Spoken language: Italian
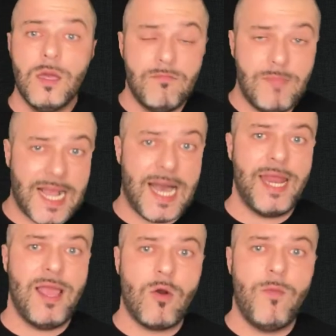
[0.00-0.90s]

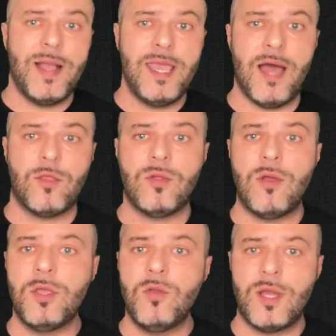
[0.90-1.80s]
magari accompagnato
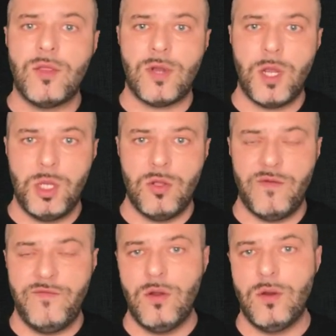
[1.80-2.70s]
da un educatore
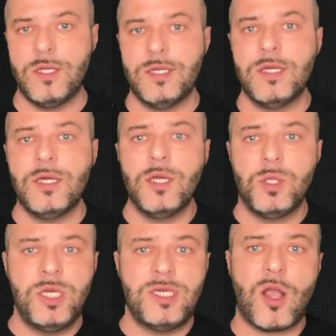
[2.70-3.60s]
cinofilo.
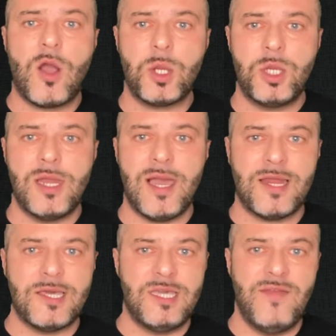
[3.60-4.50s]
Ci si accorge
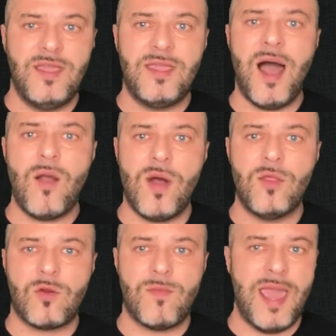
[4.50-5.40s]
dell'aggressività
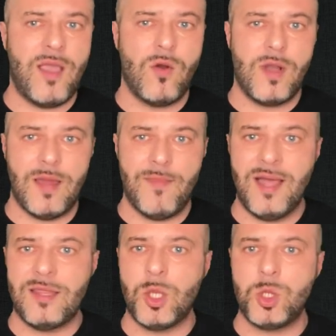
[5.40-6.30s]
quando ormai è
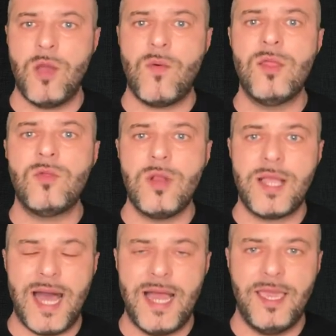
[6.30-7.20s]
conclamata, cioè quando il
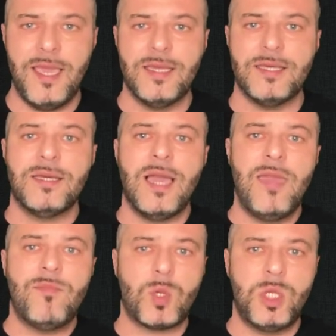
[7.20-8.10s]
cane è
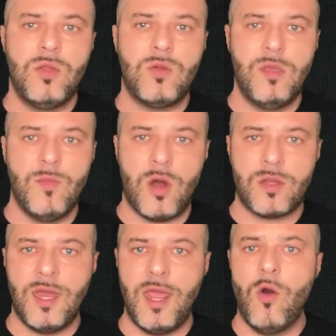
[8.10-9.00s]
in procinto di
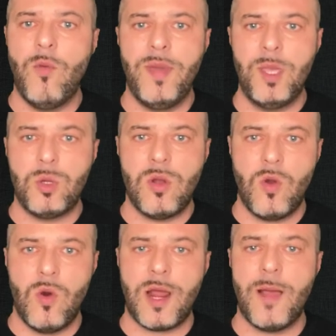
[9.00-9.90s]
mordere o peggio
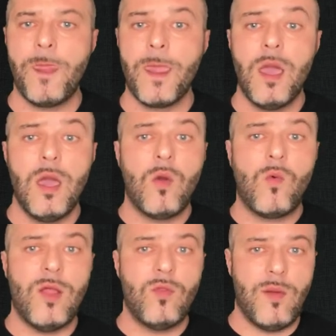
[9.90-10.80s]
ancora
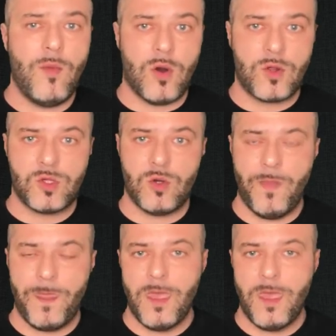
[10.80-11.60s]
quando ha morso.